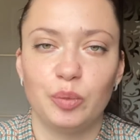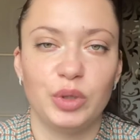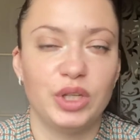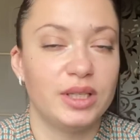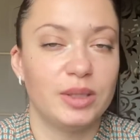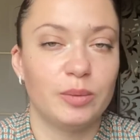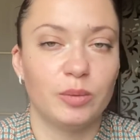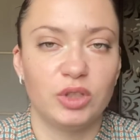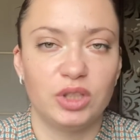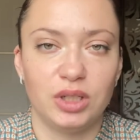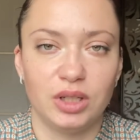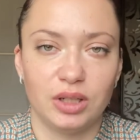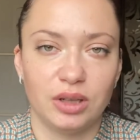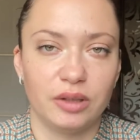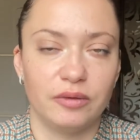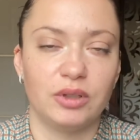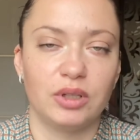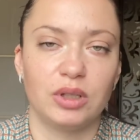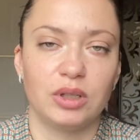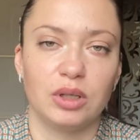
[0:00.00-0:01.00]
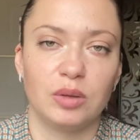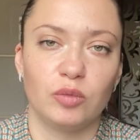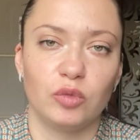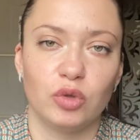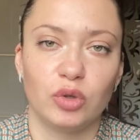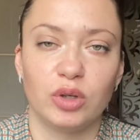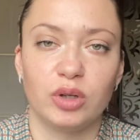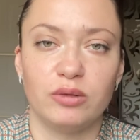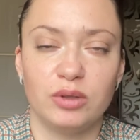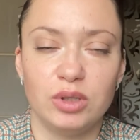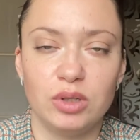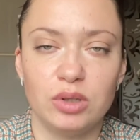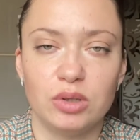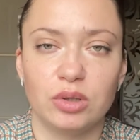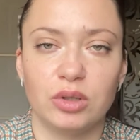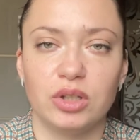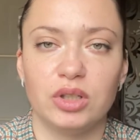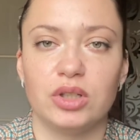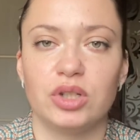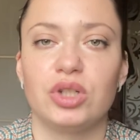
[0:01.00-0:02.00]
пересмотрела, вернее, много
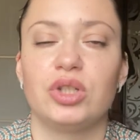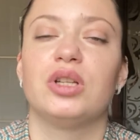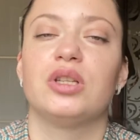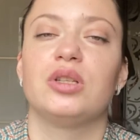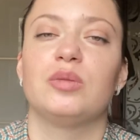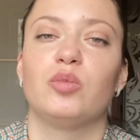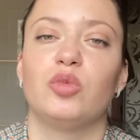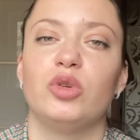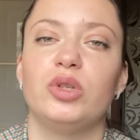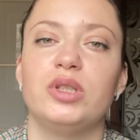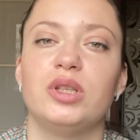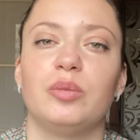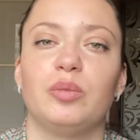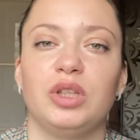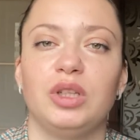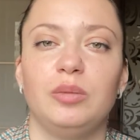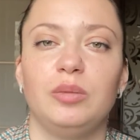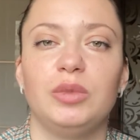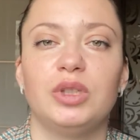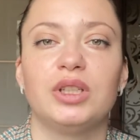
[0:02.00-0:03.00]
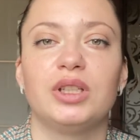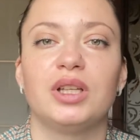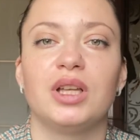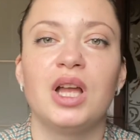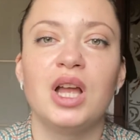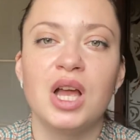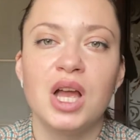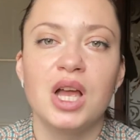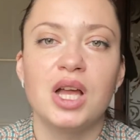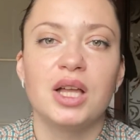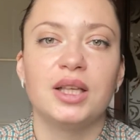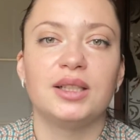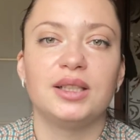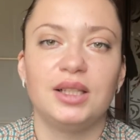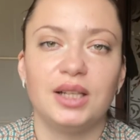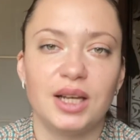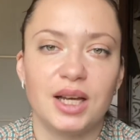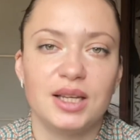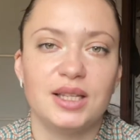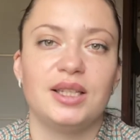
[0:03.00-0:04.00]
видео и нашла способ именно
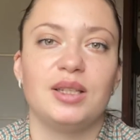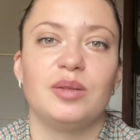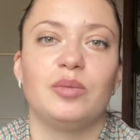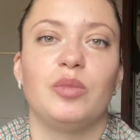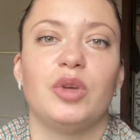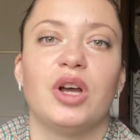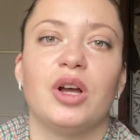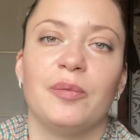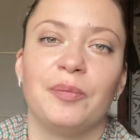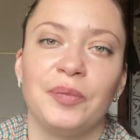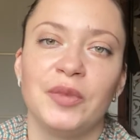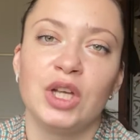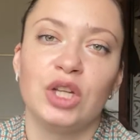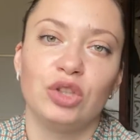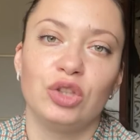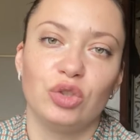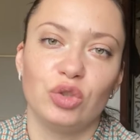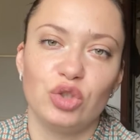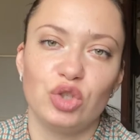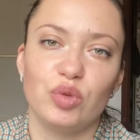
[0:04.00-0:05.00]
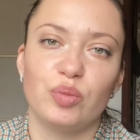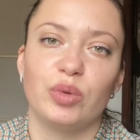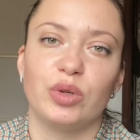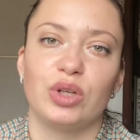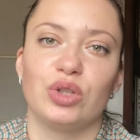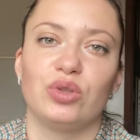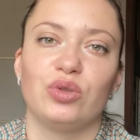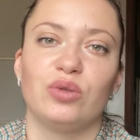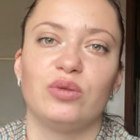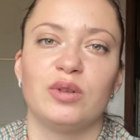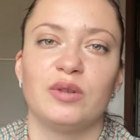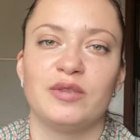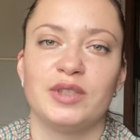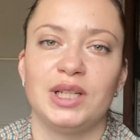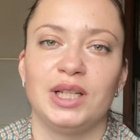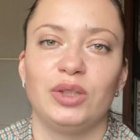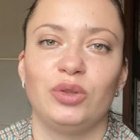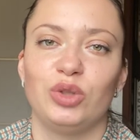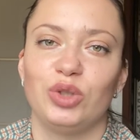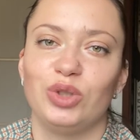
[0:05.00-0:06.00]
для себя. Тоже покажу вам
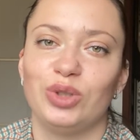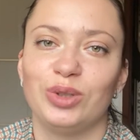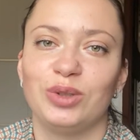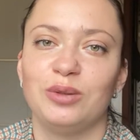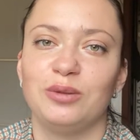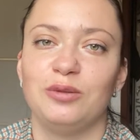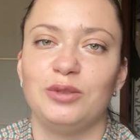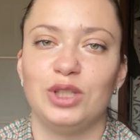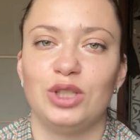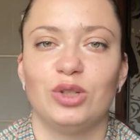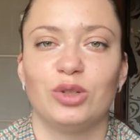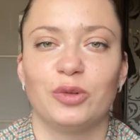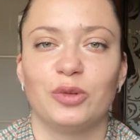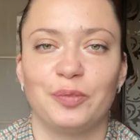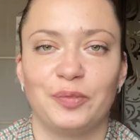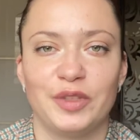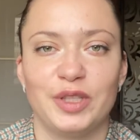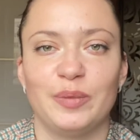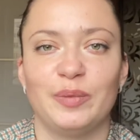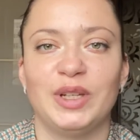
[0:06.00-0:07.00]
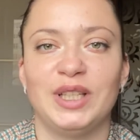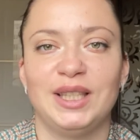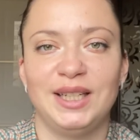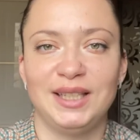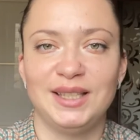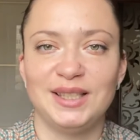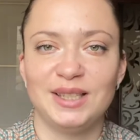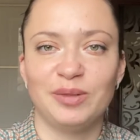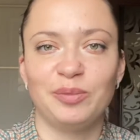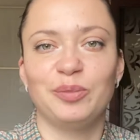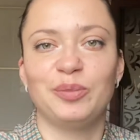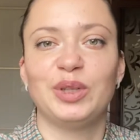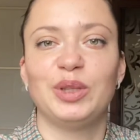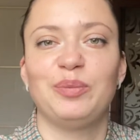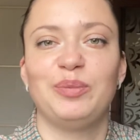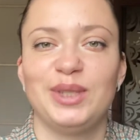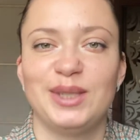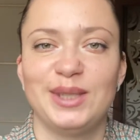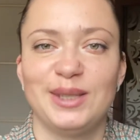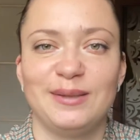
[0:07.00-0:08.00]
следующее видео. Смотрите,
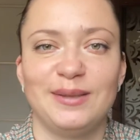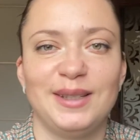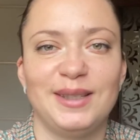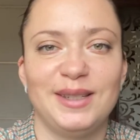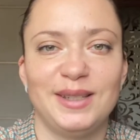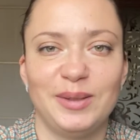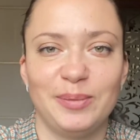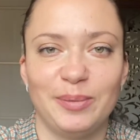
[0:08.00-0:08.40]
подписывайтесь,